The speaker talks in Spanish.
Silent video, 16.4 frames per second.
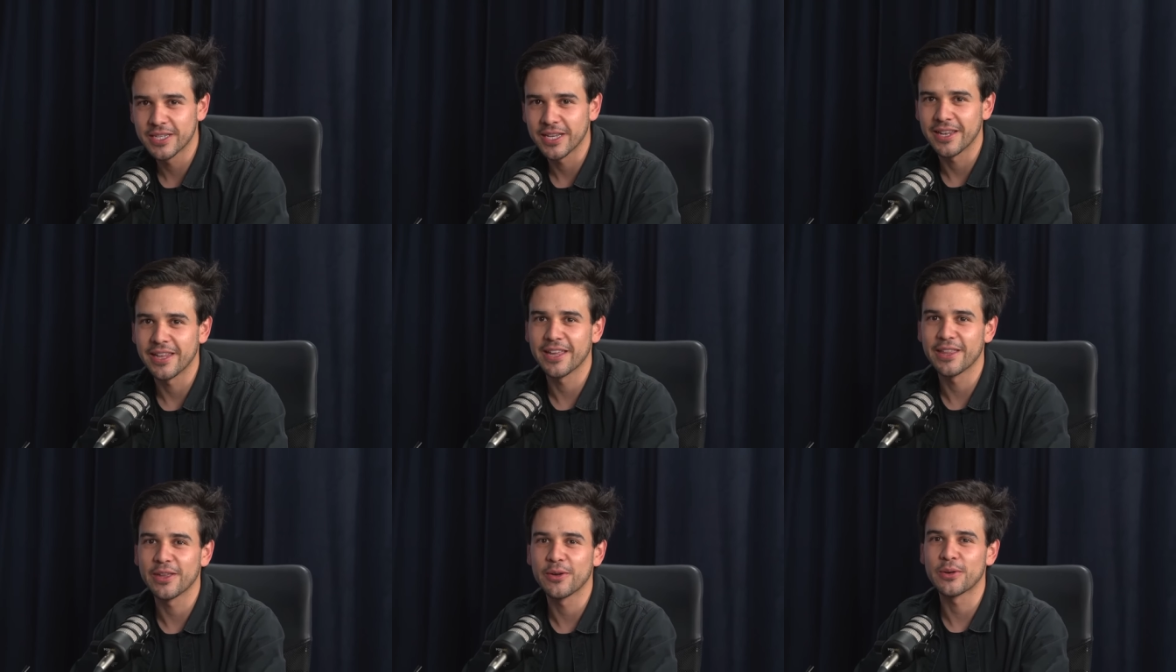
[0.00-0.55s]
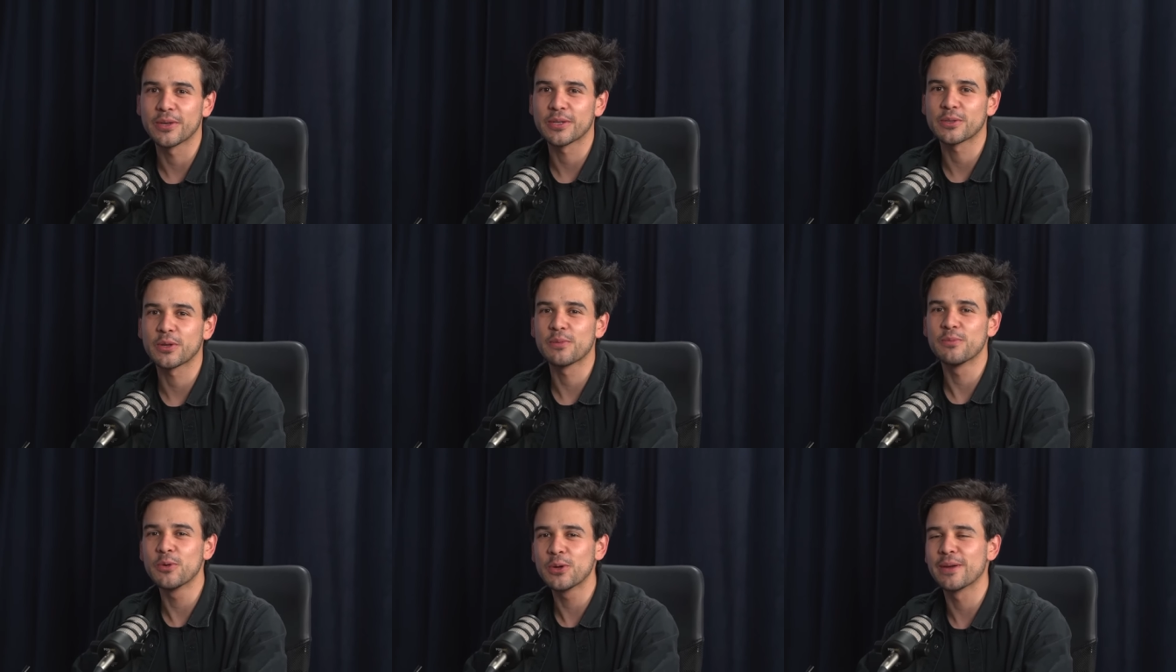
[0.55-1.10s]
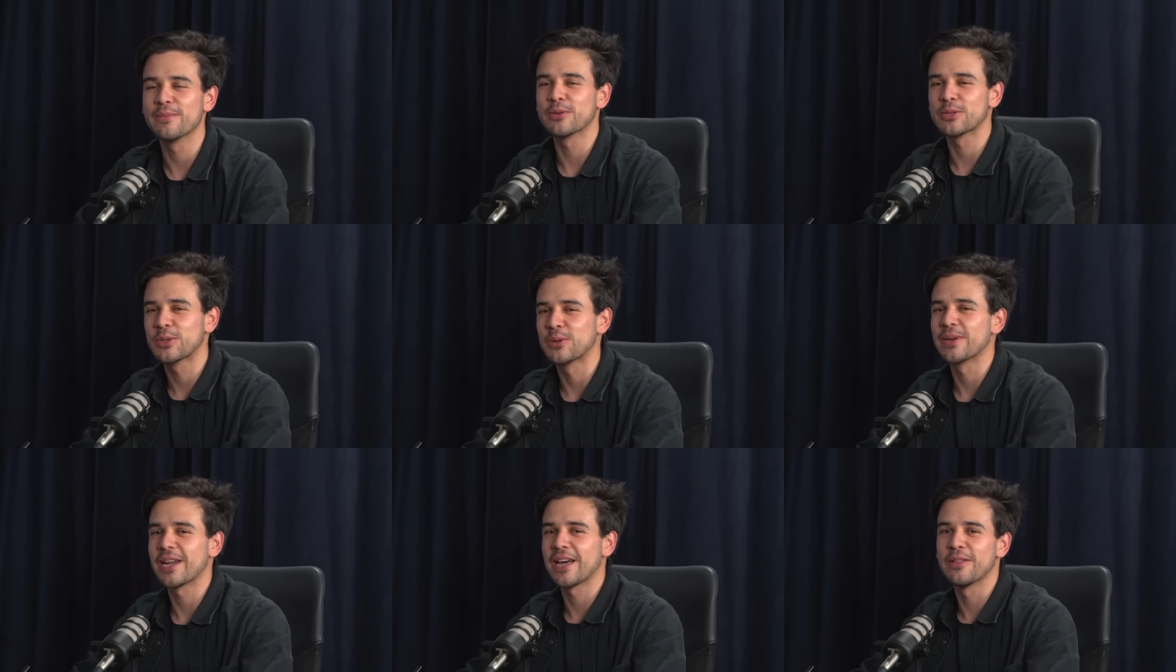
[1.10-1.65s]
El día de hoy estoy muy
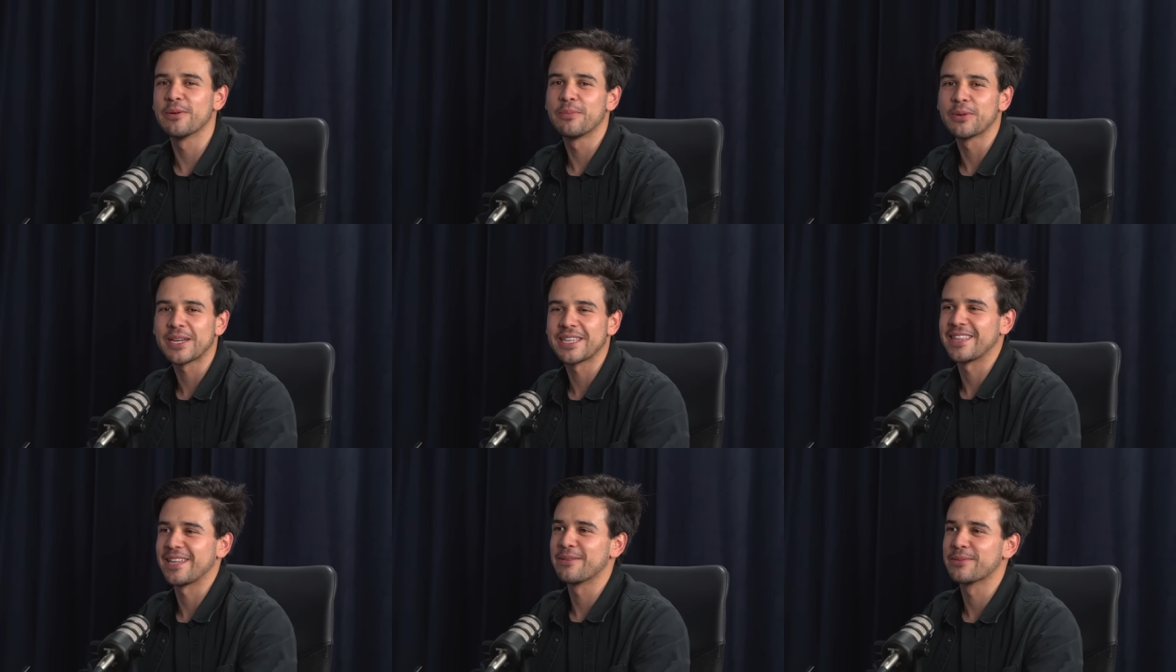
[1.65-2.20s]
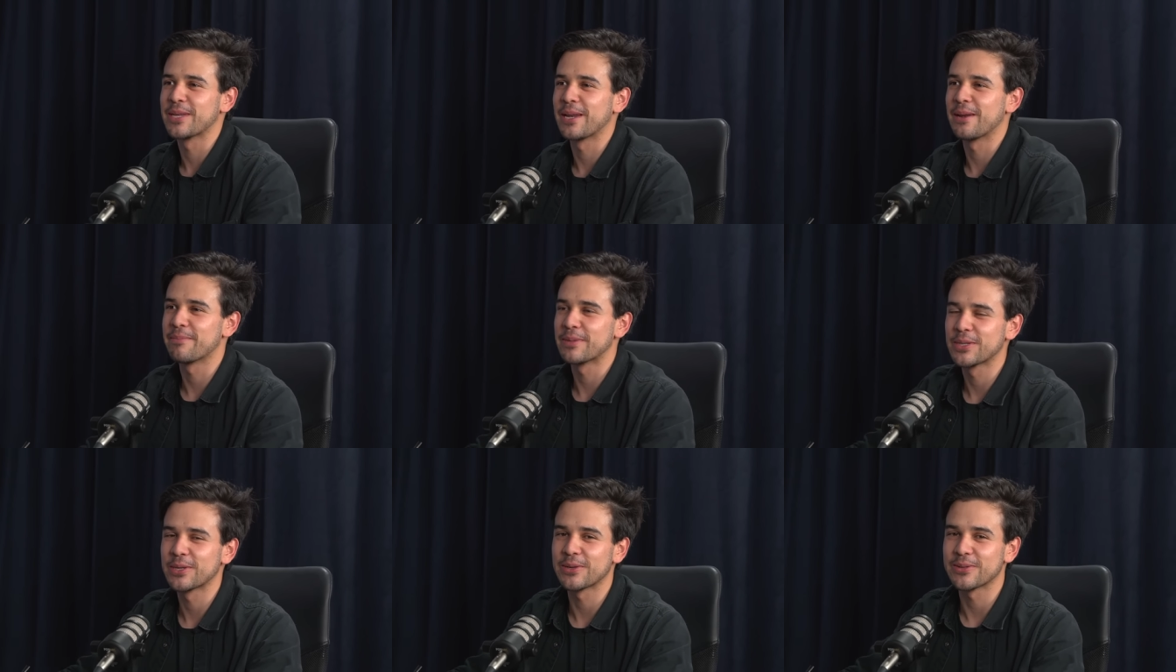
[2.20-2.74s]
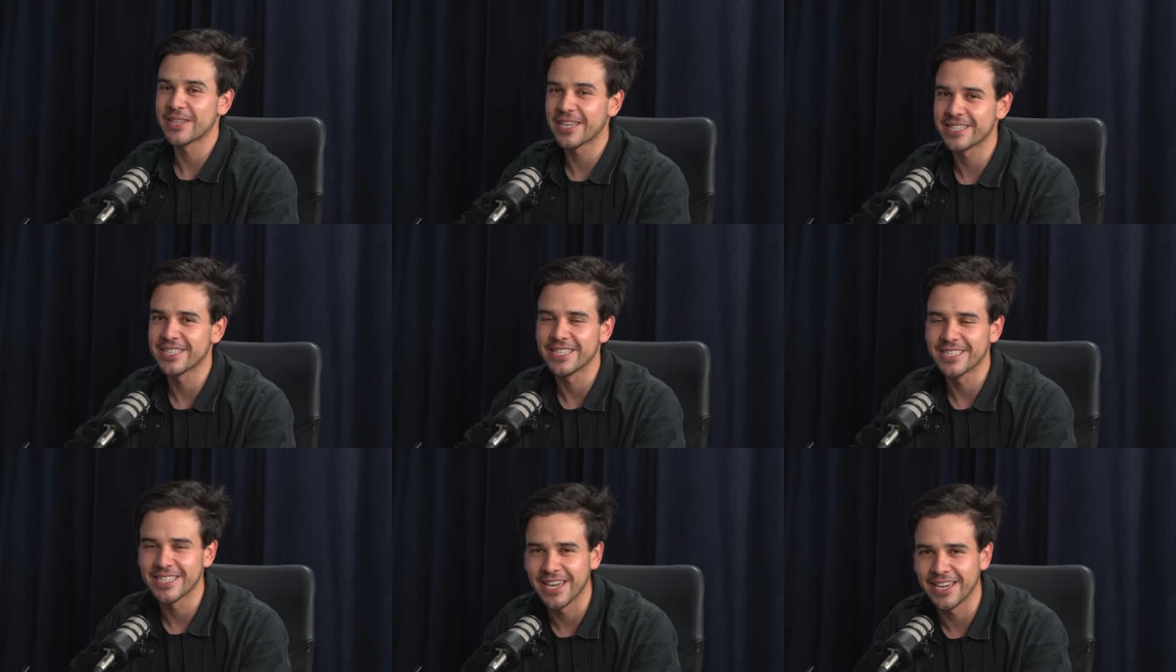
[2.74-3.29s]
emocionado porque tenemos el episodio
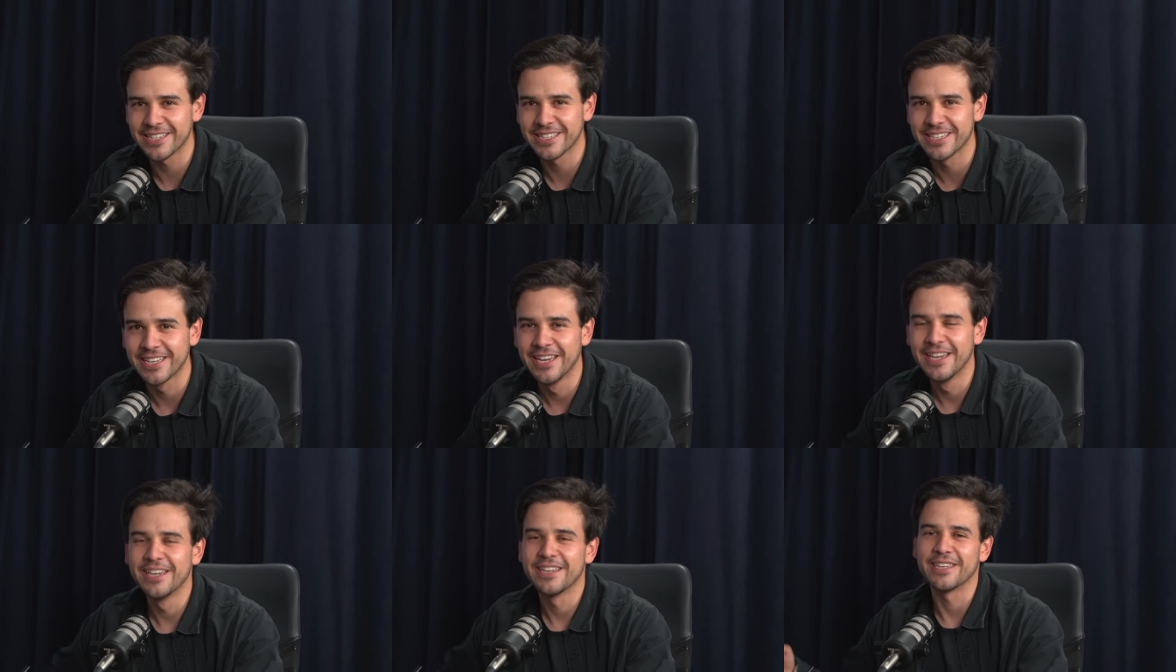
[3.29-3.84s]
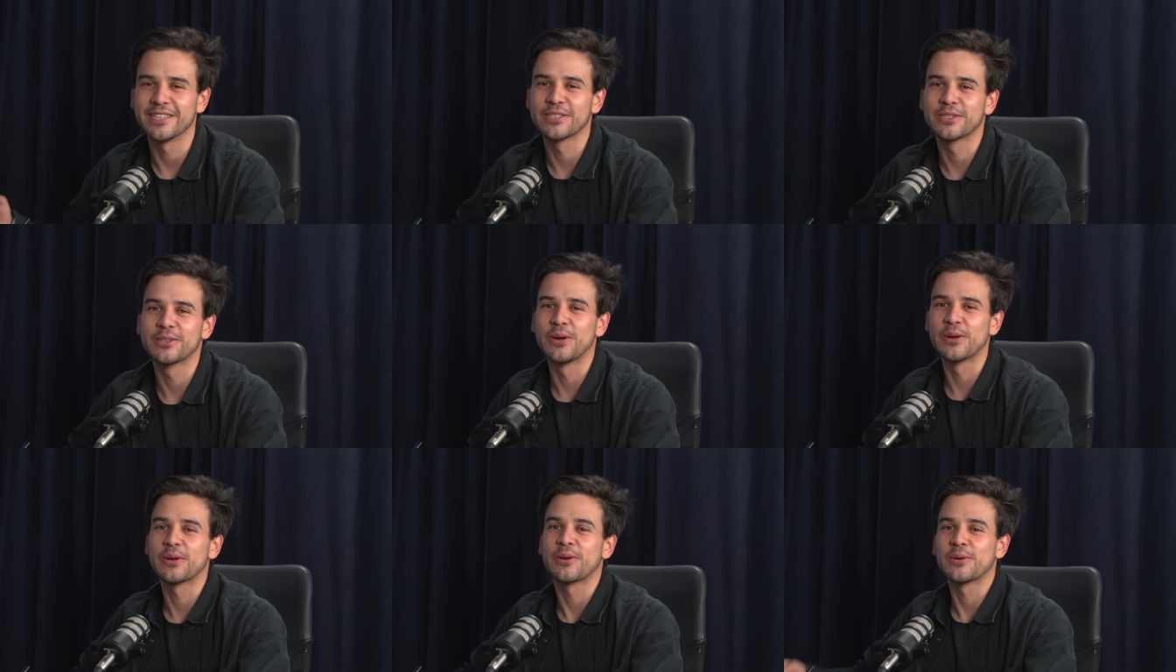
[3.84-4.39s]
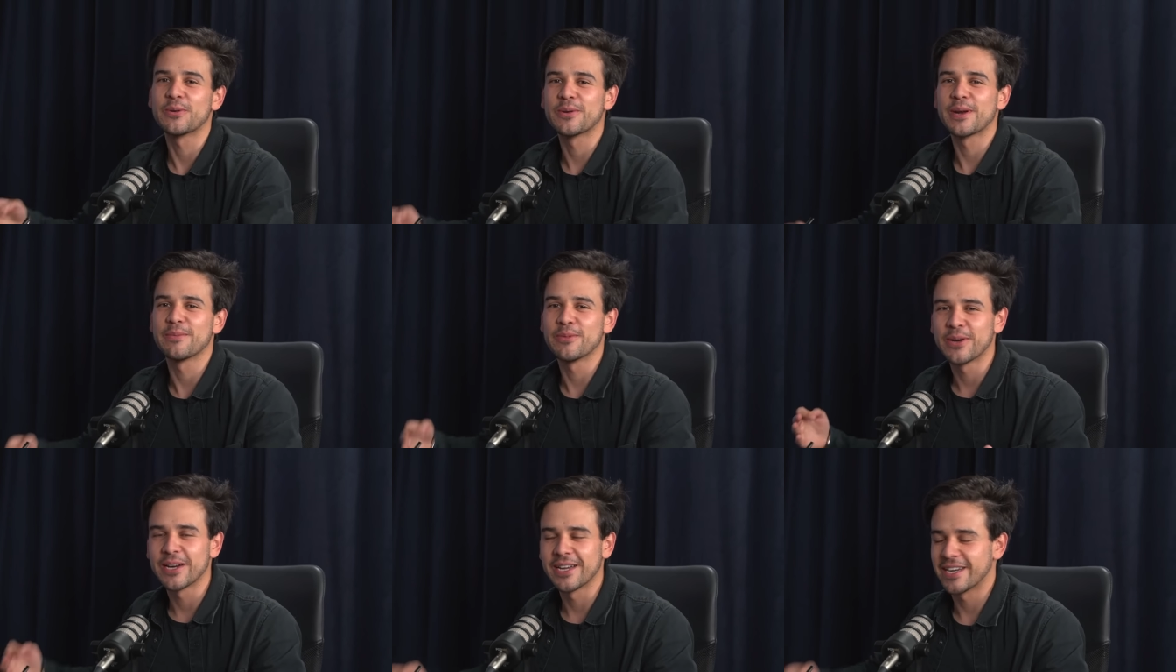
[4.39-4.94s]
16 y estoy con una
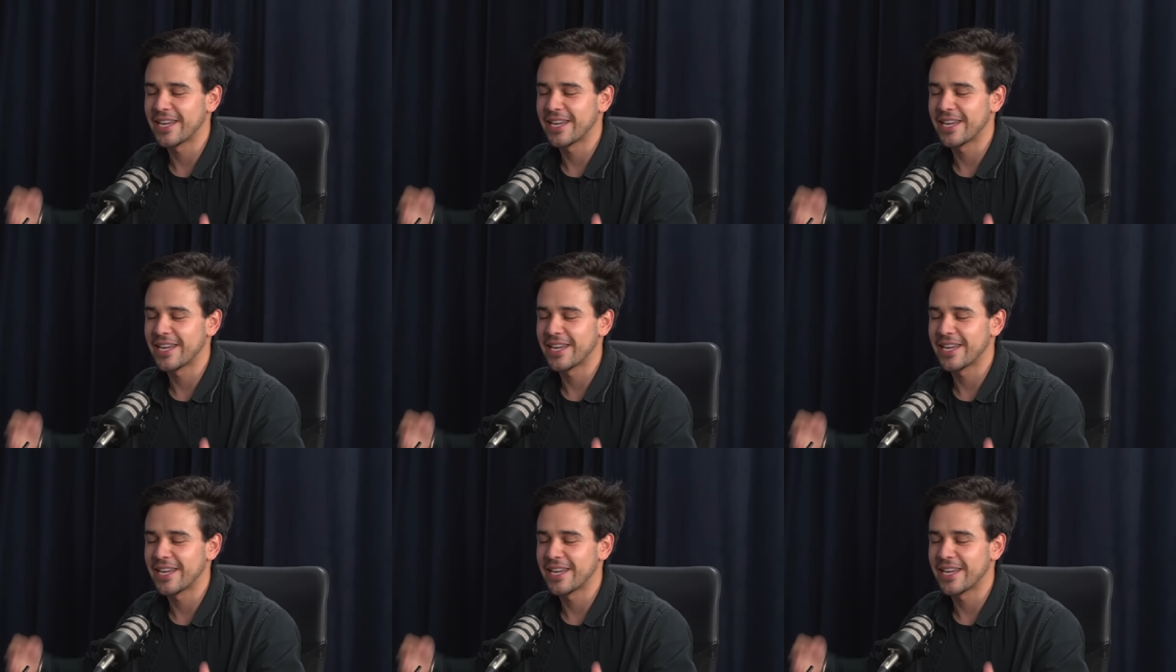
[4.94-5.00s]
mujer.